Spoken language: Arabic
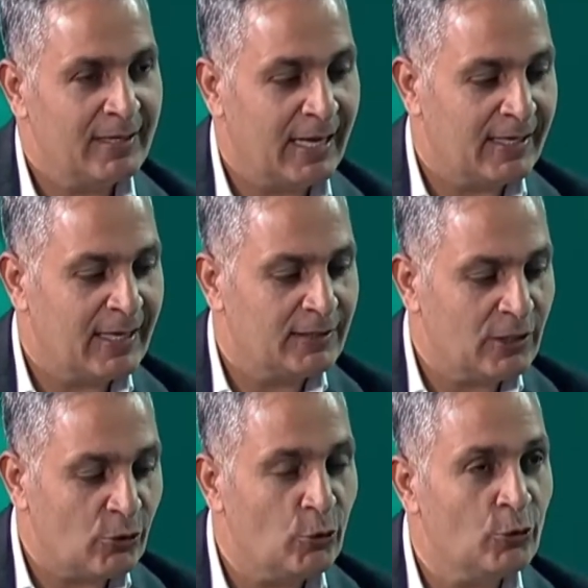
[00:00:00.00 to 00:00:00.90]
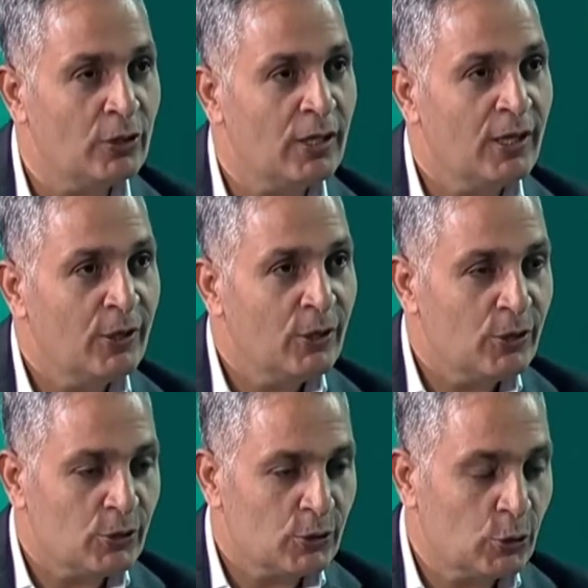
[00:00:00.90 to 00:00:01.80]
كي, كي تكون
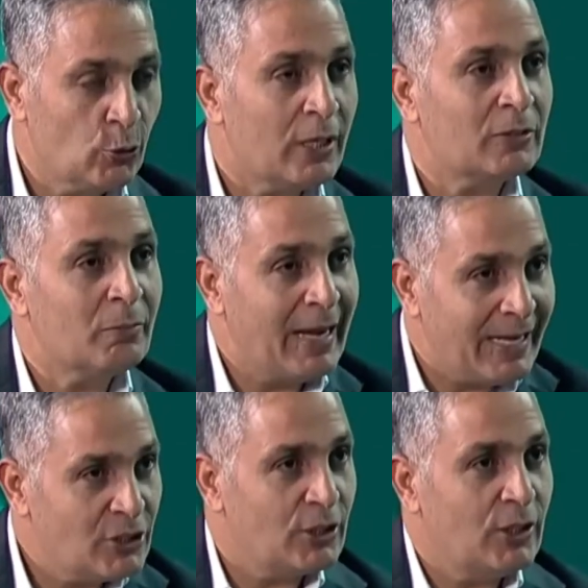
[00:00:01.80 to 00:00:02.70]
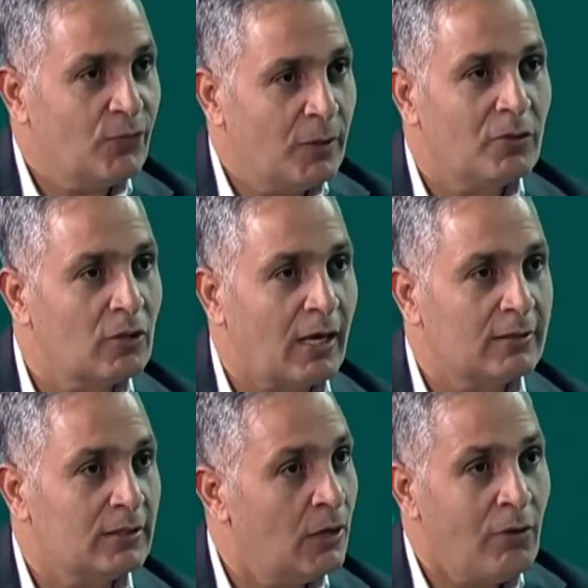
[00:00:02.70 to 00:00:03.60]
صورة ما يجري في
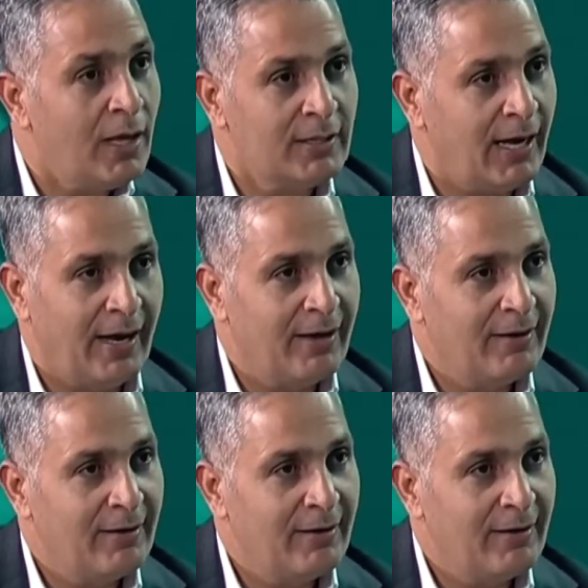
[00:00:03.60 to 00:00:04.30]
منطقتنا واضحة